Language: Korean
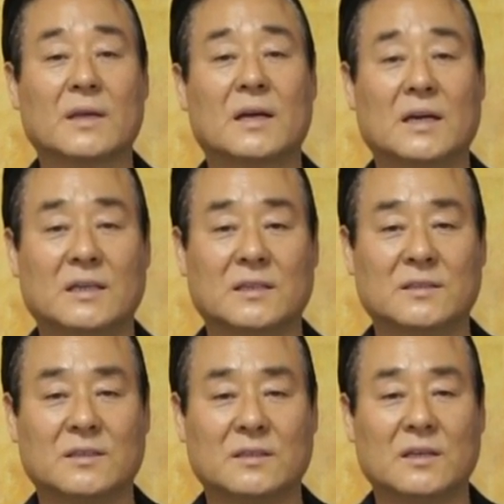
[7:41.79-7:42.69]

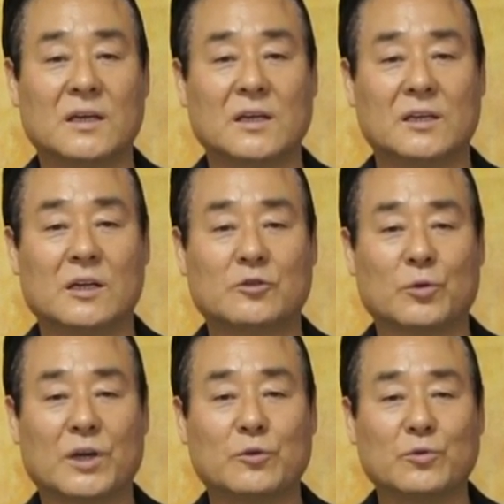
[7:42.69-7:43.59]
하나님께서는
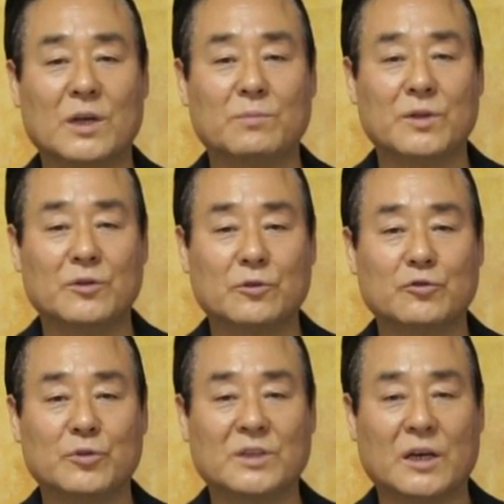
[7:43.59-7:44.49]
일종의 유대
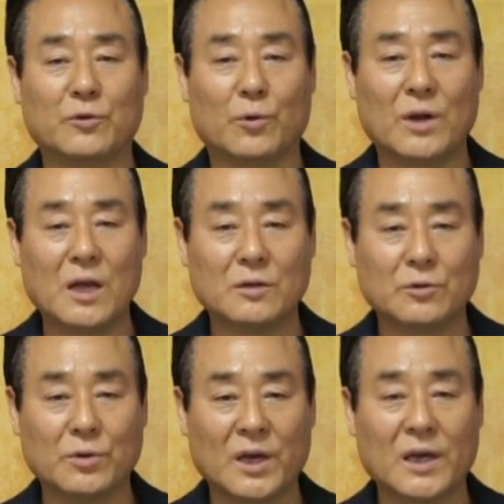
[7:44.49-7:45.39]
민족주의자
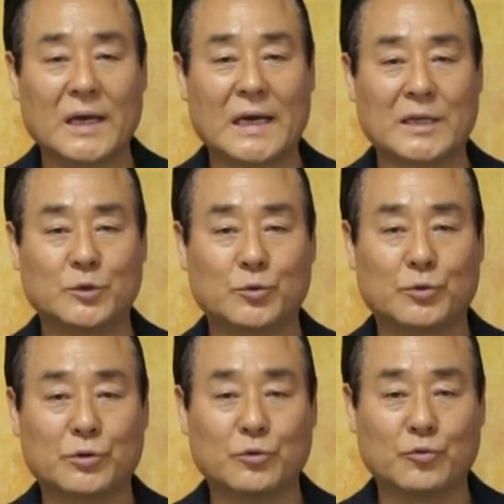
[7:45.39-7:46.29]
요나를 통해
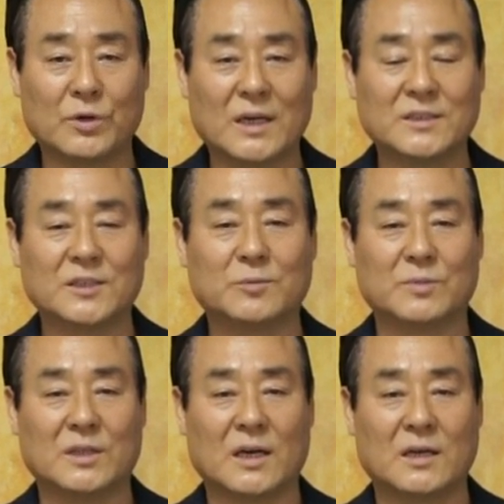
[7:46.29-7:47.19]
아수르를
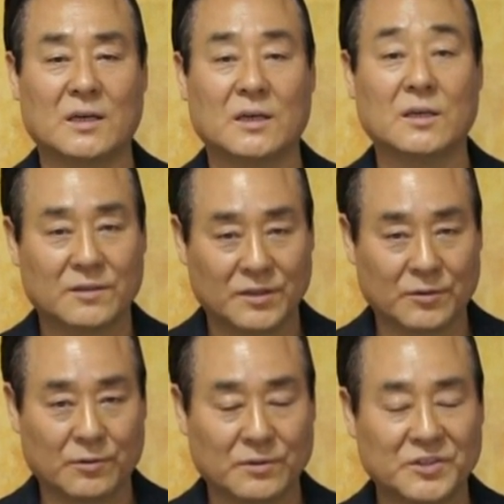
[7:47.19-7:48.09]
구원하셨습니다.
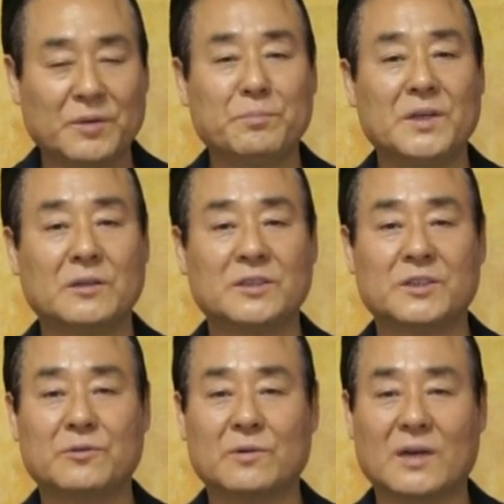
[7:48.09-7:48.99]
그리고
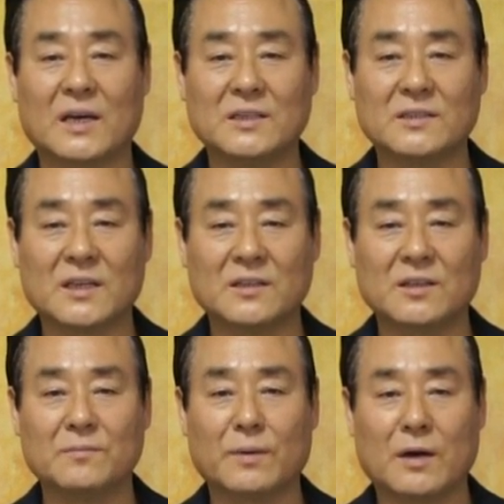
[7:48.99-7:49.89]
선민의식으로 가득
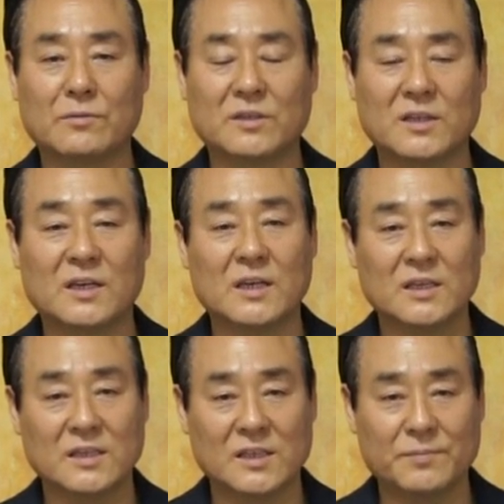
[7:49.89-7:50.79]
찼던 바울을
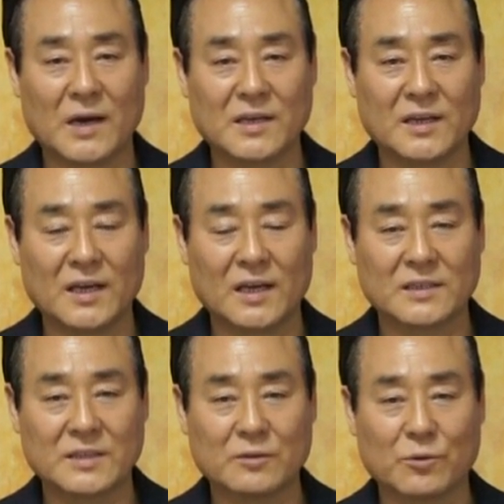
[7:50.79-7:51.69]

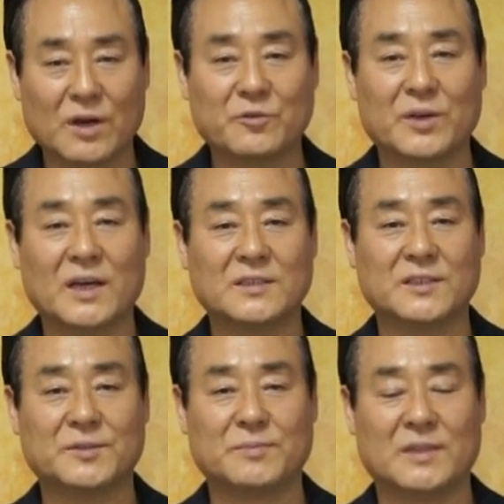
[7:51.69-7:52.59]
이방인의 사도가 되게
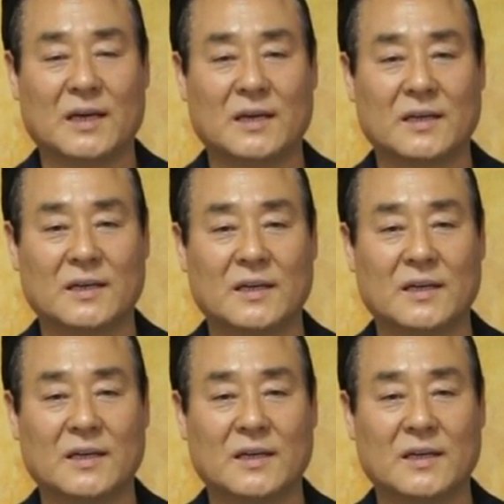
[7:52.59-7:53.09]
하셨습니다.